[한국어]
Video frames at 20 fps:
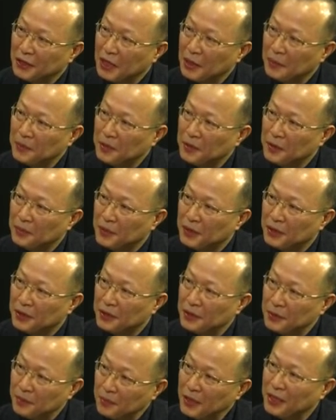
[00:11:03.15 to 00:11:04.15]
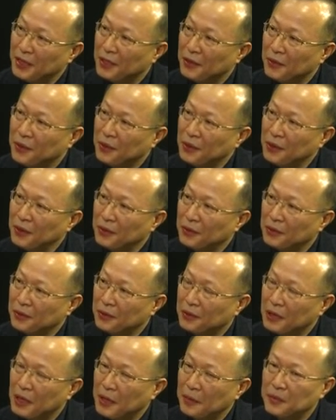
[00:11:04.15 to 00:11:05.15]
감염이 쉽게 되고 예.
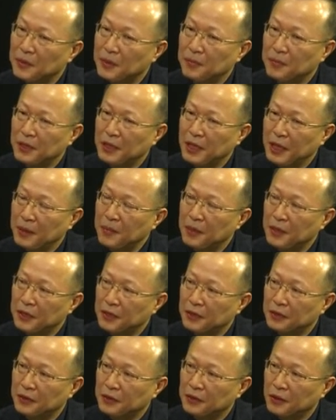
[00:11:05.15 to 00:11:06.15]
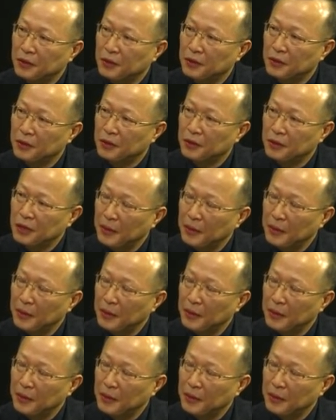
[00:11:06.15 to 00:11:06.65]
또 감염이 되면 어,